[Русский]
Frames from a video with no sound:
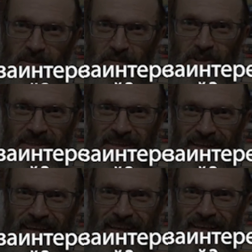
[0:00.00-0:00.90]
немножко
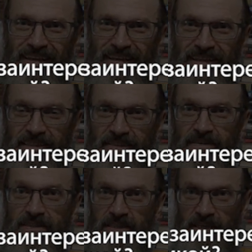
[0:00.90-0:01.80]
к этой
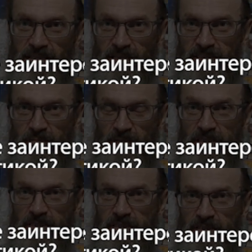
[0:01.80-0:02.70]
сфере сохранялся. Политика,